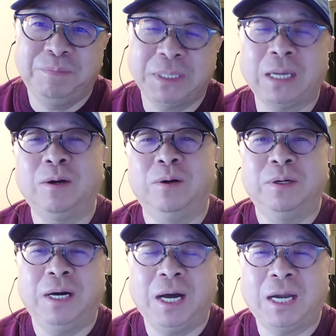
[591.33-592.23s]
不太
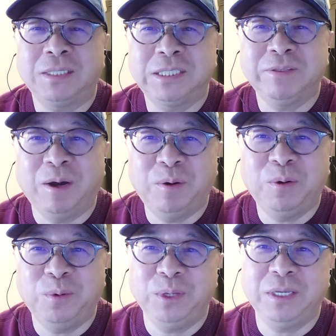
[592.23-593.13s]
够啊，还是希望
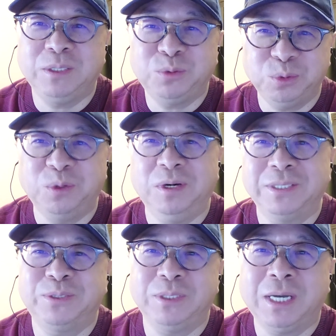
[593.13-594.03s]
回祖
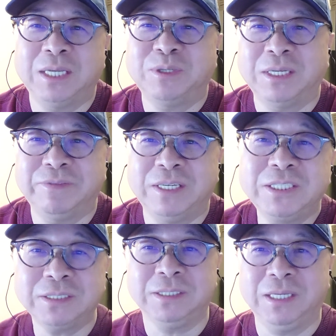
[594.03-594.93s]
国去开创一番
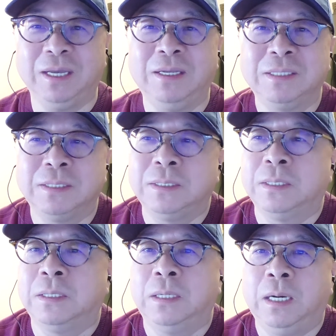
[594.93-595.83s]
事业
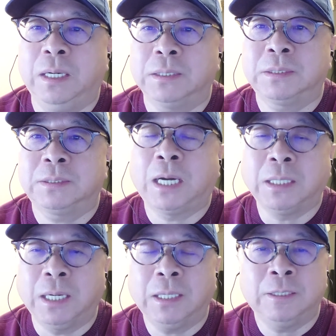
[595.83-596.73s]
啊。当
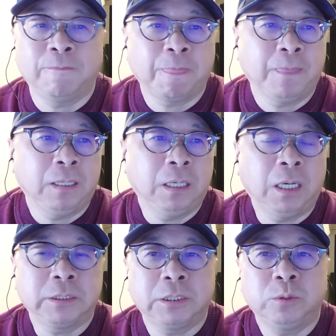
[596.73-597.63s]
然了
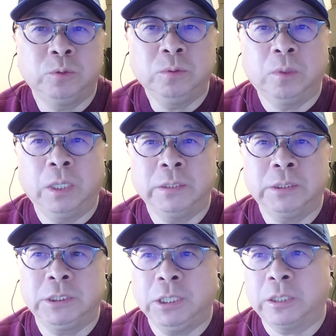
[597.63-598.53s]
啊，如果
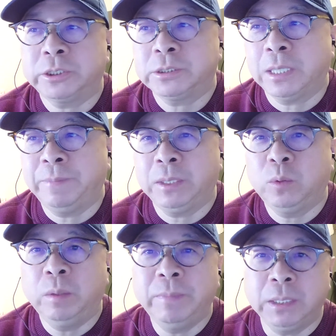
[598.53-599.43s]
你要是在美
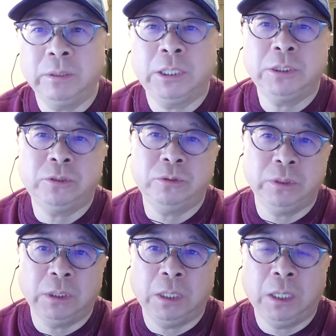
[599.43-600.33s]
国没有领
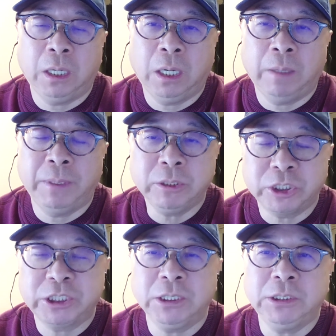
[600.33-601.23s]
取啊，没有
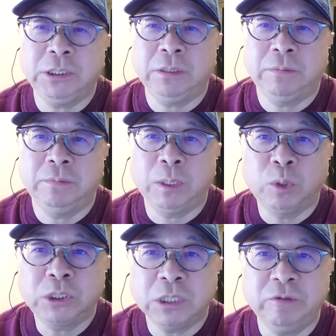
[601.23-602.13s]
申请美
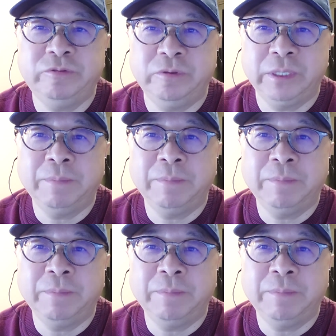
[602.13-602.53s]
国政府